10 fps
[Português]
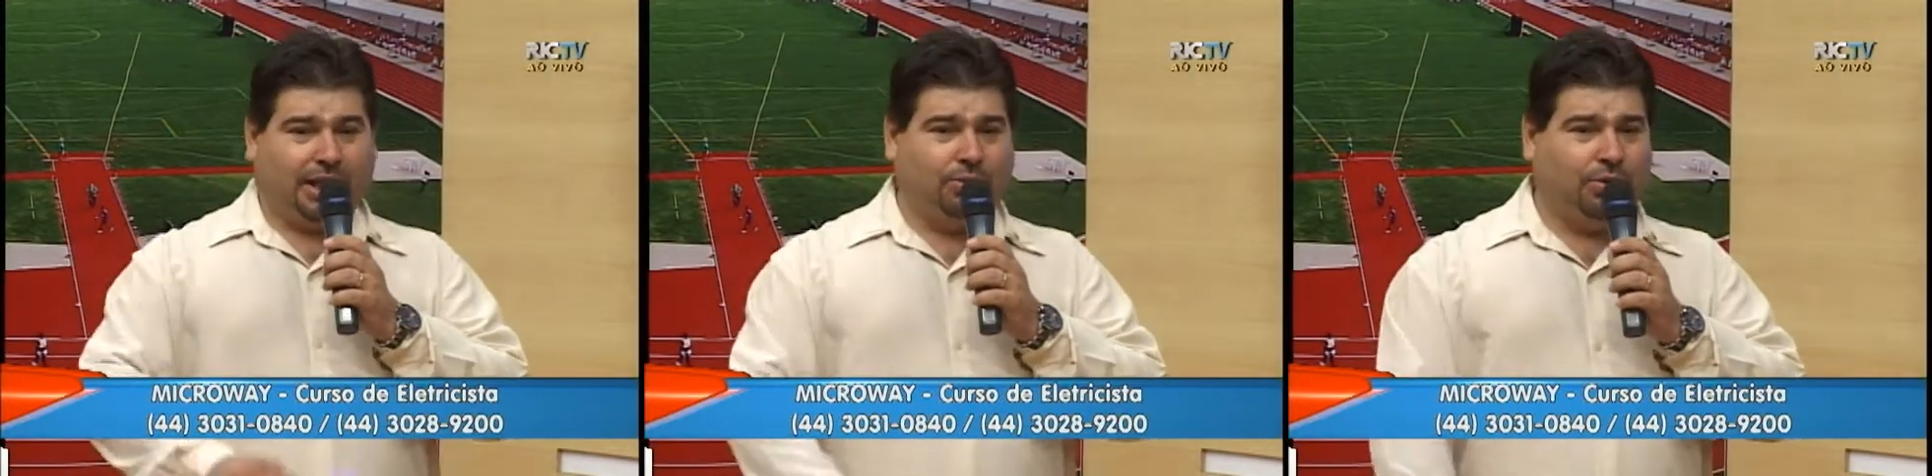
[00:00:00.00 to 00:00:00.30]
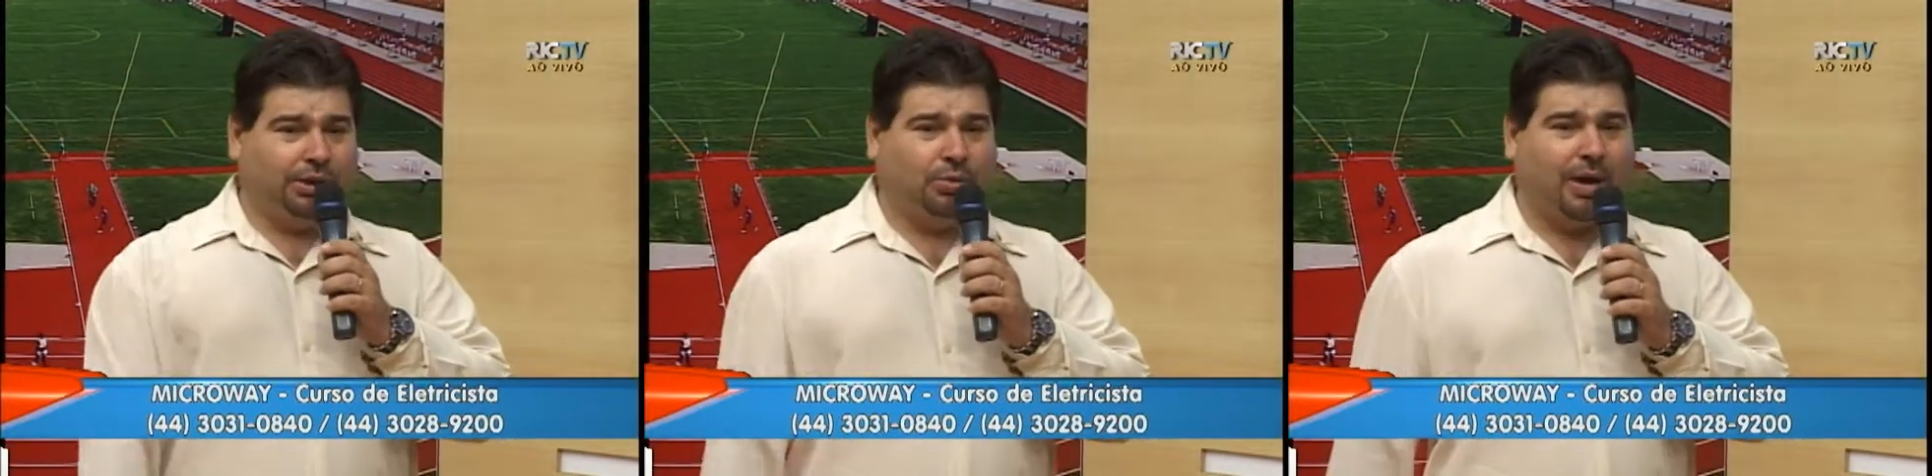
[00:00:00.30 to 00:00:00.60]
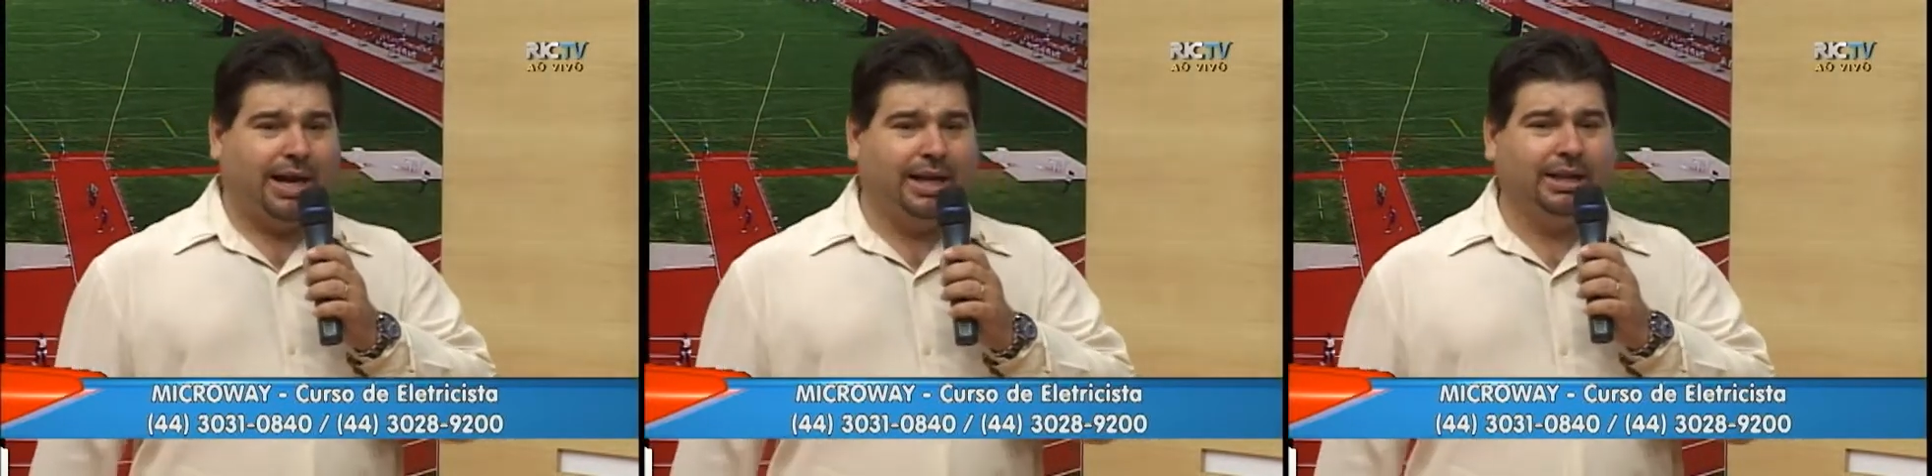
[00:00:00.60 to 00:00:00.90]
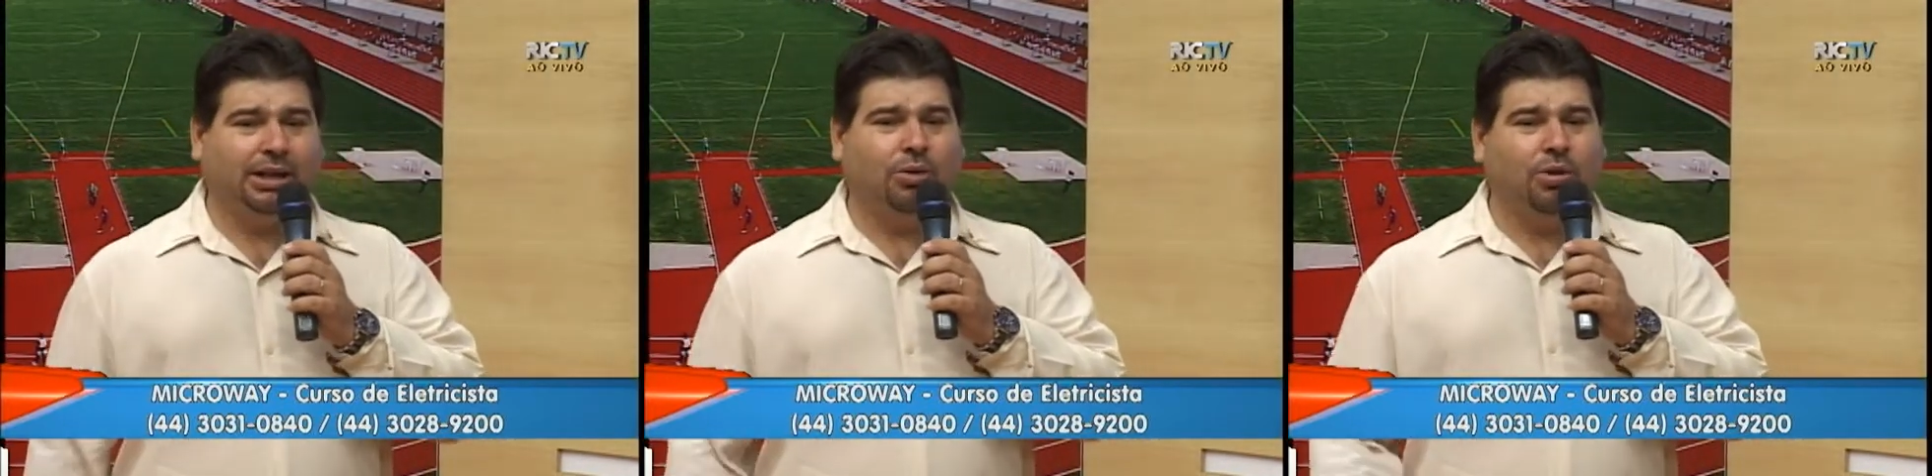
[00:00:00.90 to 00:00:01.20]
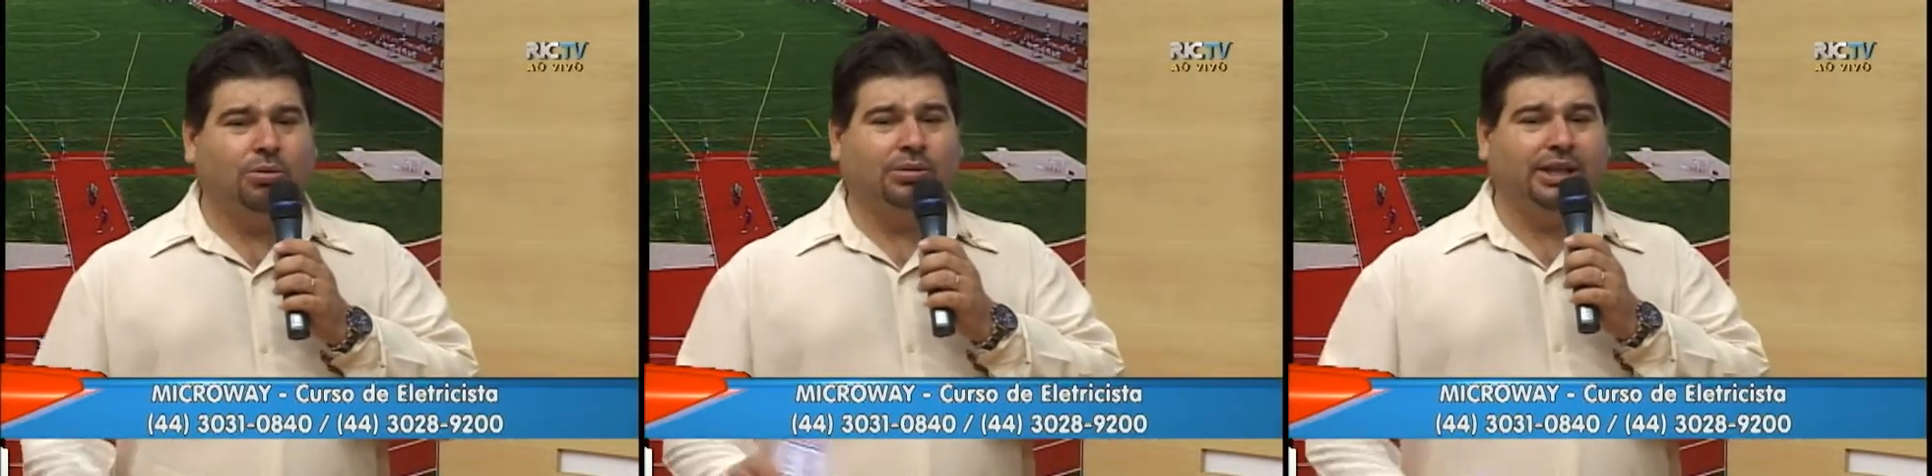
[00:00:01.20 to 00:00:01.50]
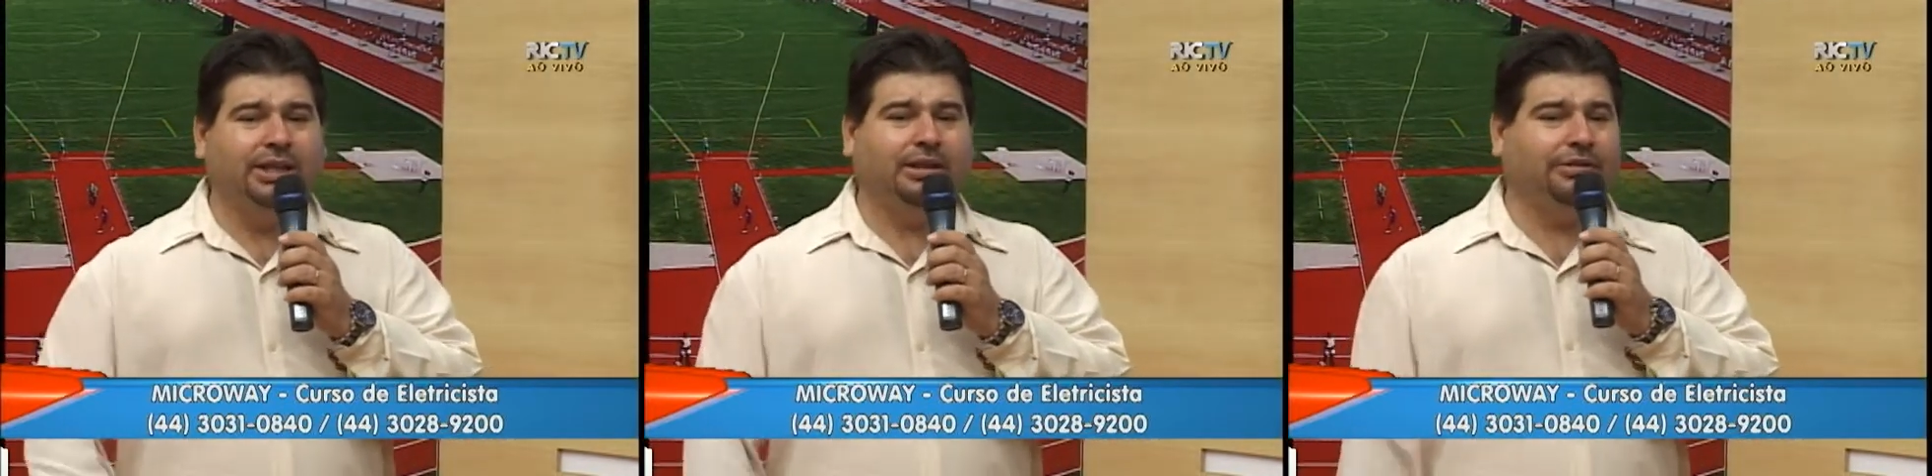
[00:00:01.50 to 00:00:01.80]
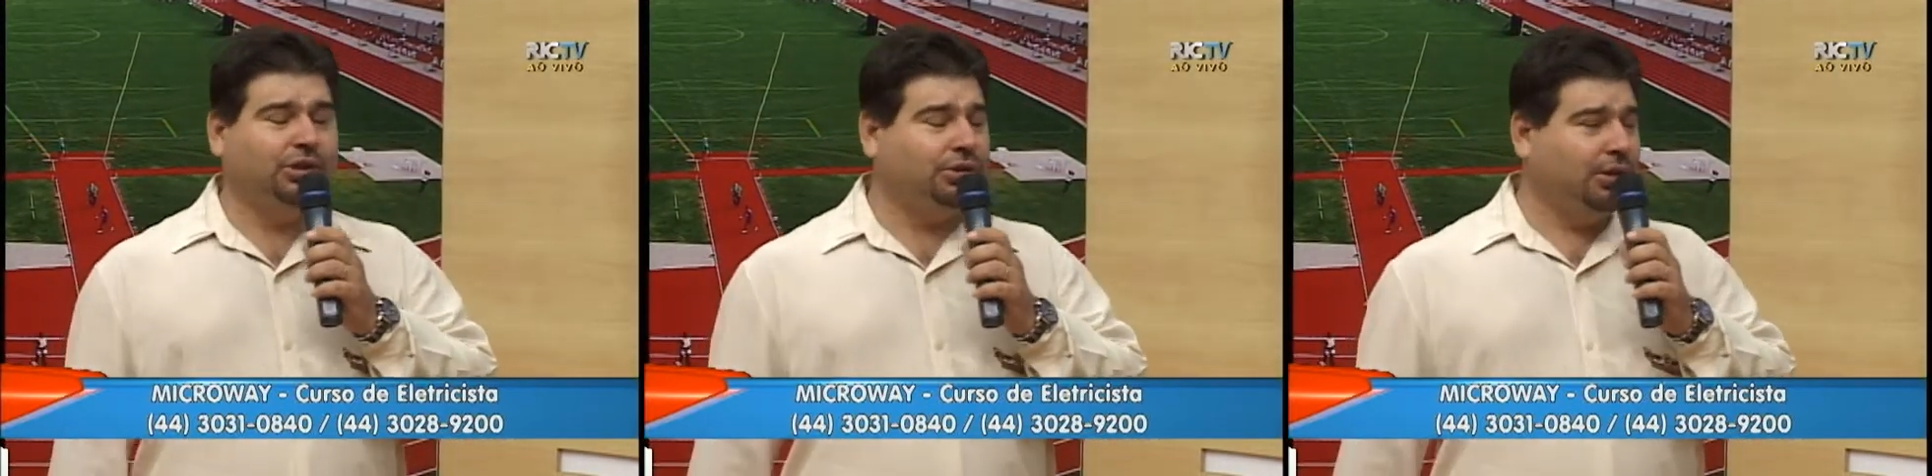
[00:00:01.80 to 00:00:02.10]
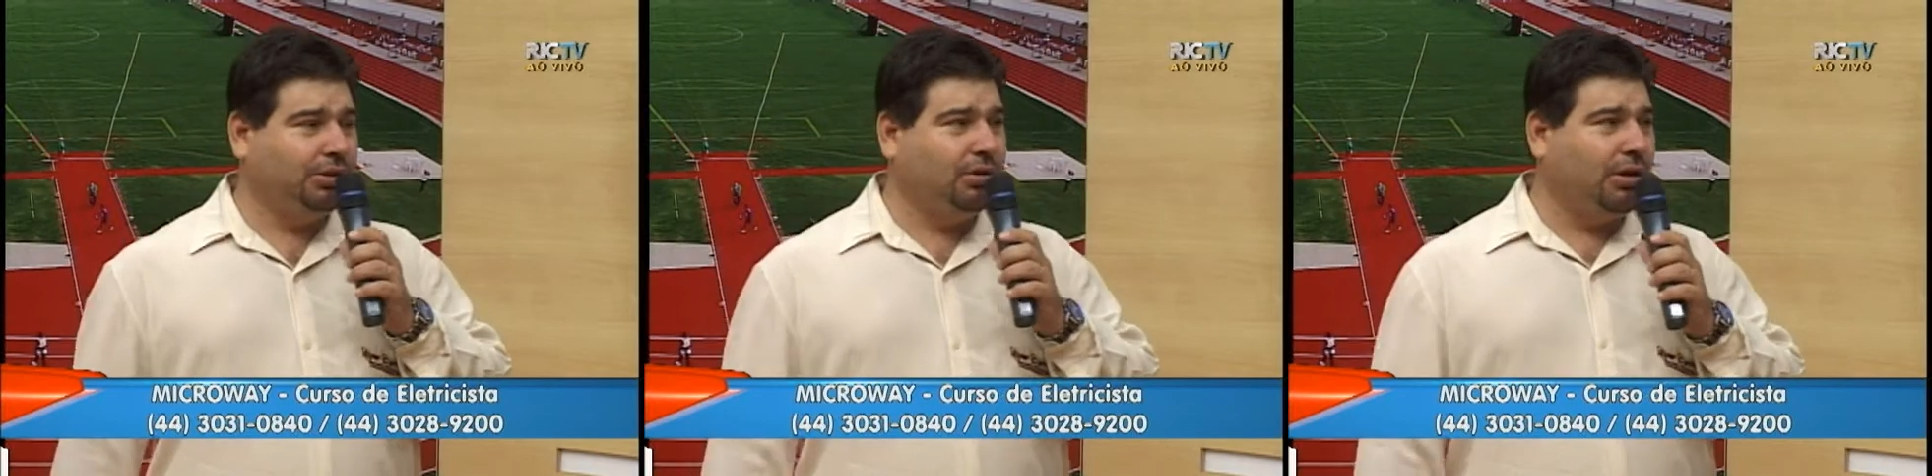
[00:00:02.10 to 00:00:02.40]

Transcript: 08 40 ou no 30 28